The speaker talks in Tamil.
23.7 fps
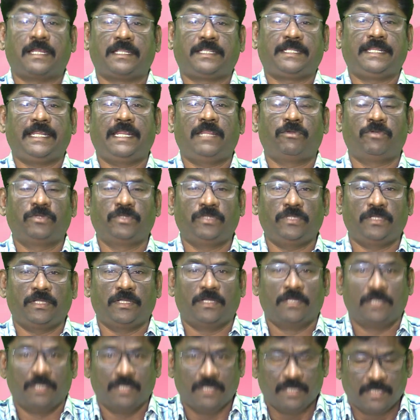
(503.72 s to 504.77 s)
கட்டையில் வந்து
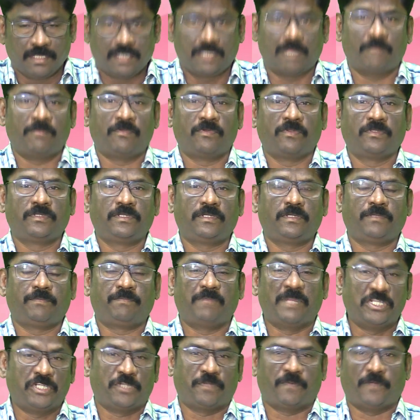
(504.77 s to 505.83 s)
நம்ம வந்து
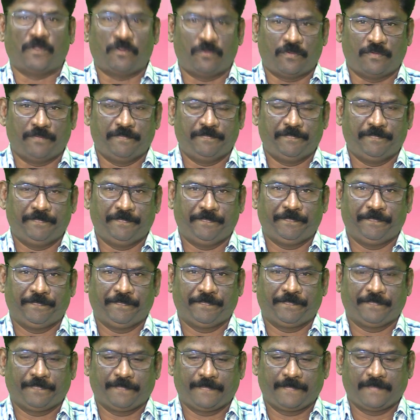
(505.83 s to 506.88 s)
பஞ்ச் பண்ணுவோம்
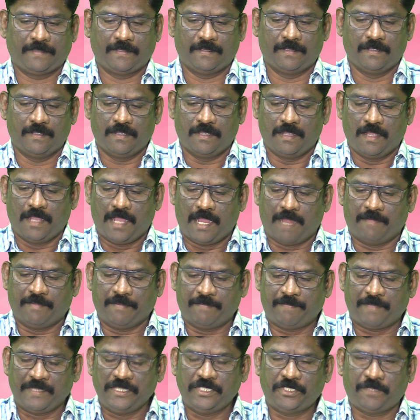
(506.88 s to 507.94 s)
அப்படி
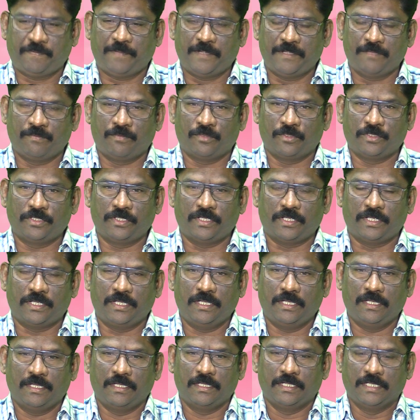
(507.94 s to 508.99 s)
பஞ்ச் பண்ணும்போது
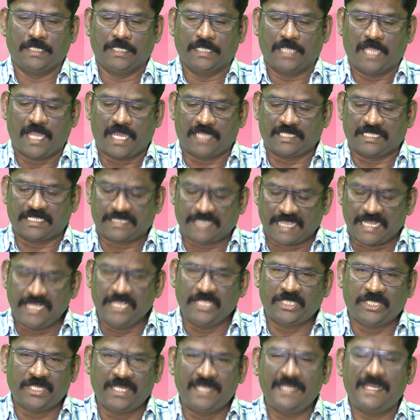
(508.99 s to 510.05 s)
அதை
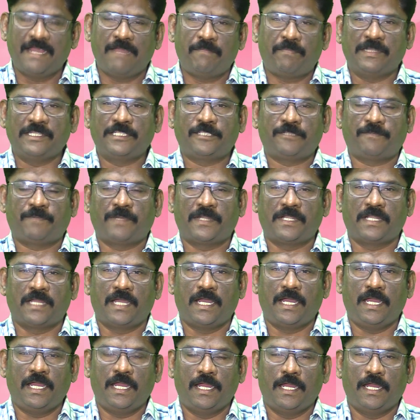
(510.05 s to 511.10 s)
தனித்தனியாக பஞ்ச்
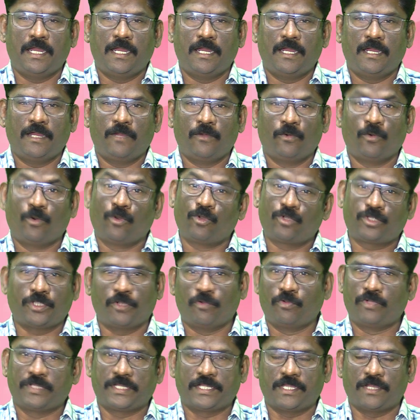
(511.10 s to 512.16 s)
பண்ணால் ஒரு
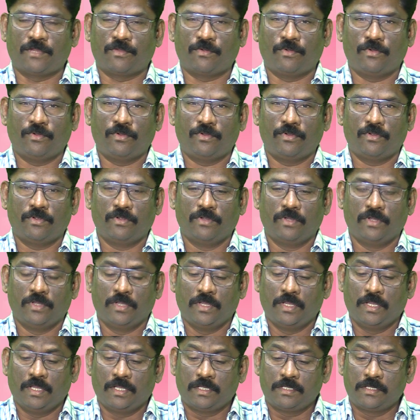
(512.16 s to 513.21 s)
சவுண்டு கேட்கும்
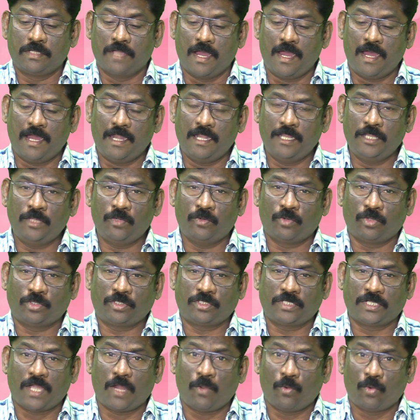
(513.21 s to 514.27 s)
நாளையும்
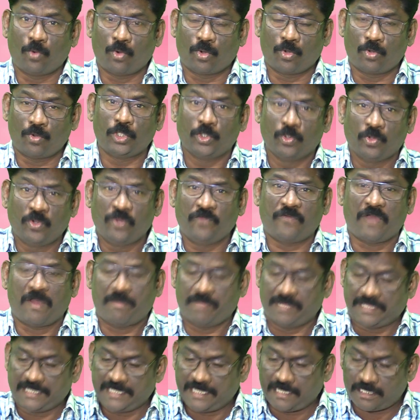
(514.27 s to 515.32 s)
ஒட்டுக்கா ஒரு
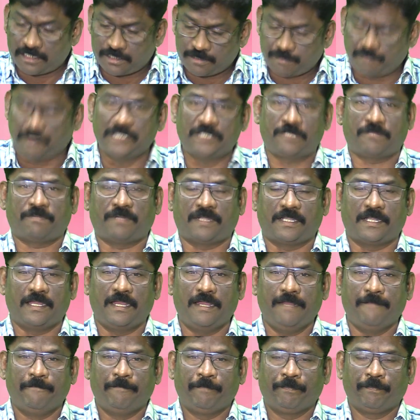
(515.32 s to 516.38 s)
யூனிஃபார்மிட்டியில் பஞ்ச்
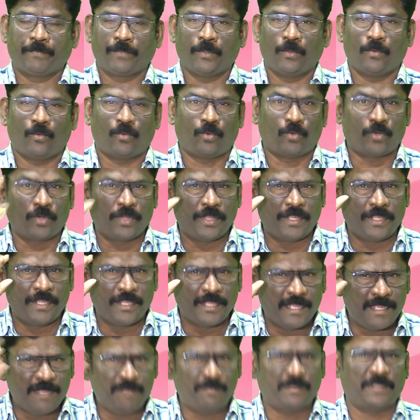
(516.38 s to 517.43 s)
பண்ணால் ஒரே
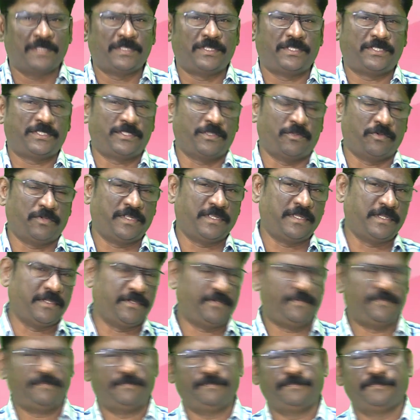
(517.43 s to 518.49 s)
மாதிரி சவுண்டு
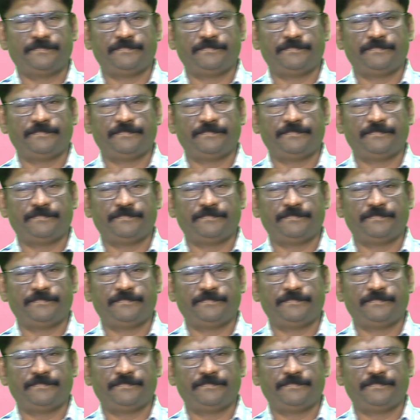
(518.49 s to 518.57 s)
கேட்கும்